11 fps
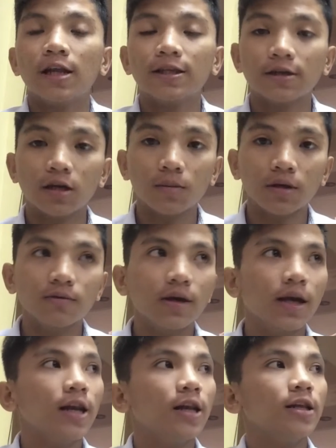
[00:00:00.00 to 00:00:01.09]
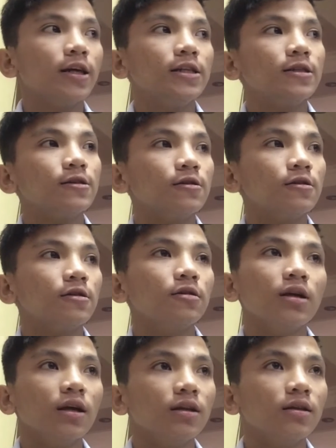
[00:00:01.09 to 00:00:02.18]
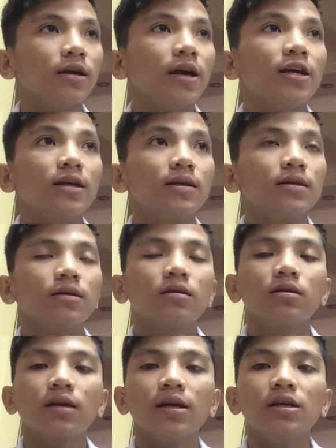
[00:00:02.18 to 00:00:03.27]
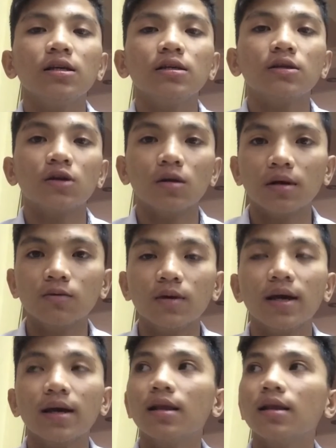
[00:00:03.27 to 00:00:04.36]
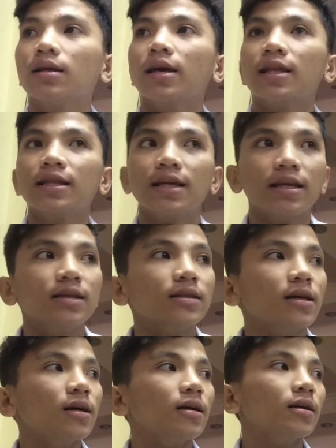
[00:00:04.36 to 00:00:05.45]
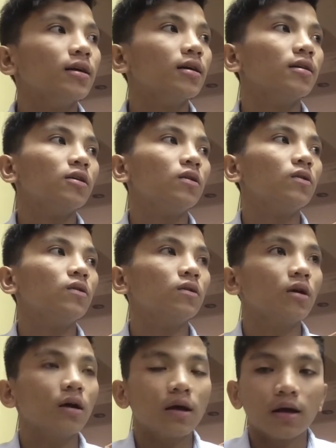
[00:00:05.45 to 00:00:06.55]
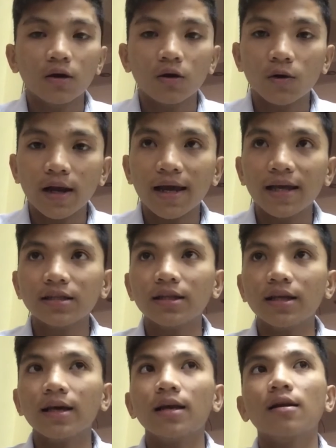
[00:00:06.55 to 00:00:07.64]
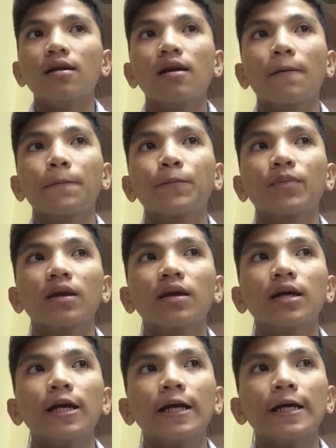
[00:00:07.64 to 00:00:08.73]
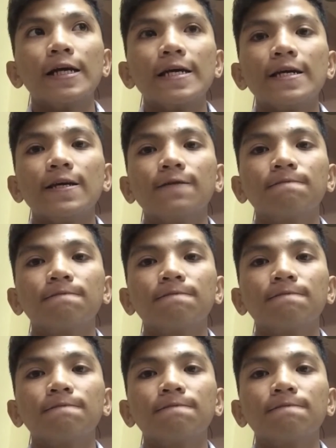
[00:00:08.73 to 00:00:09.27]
kila Sir Emmanuel, kay Sir Ed, ay, kay Sir Emmanuel, kay Ate Risa, kay Kuya Lester, kay